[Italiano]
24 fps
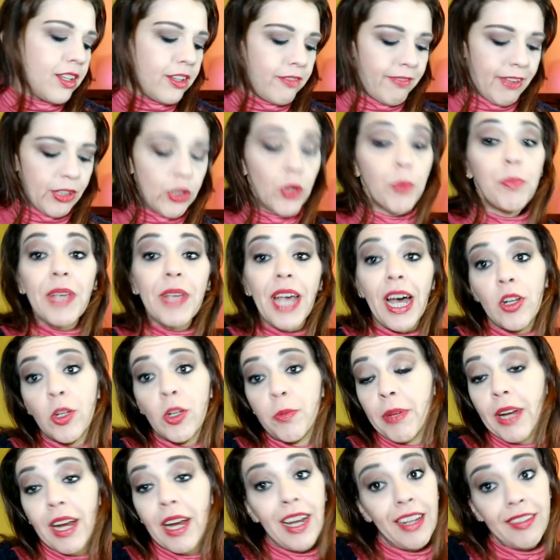vado piano
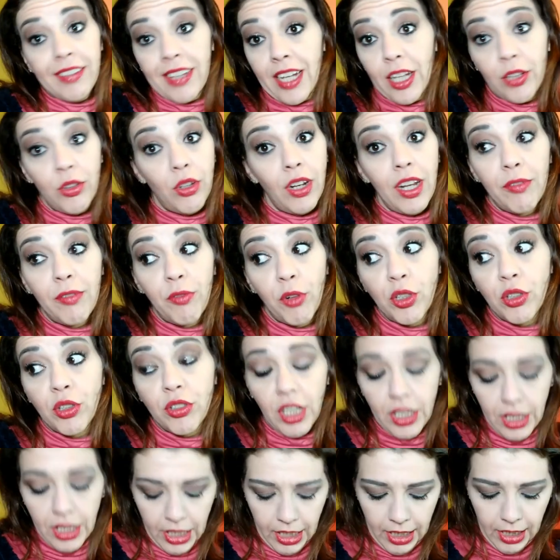perché la scatola voglio
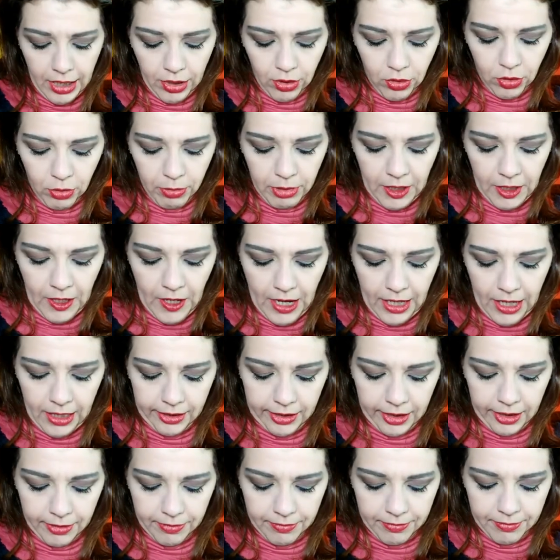tenerla come le
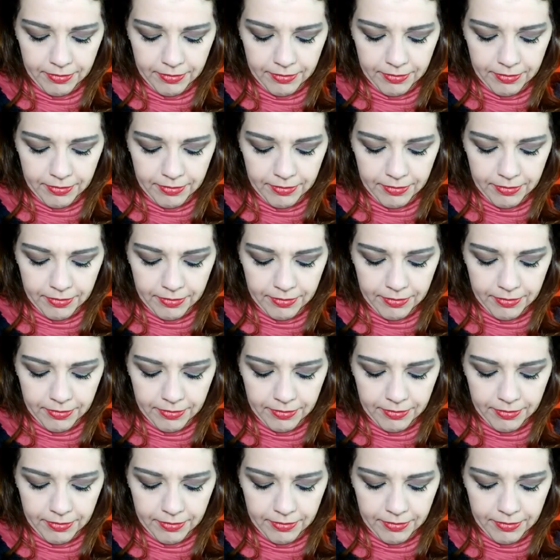altre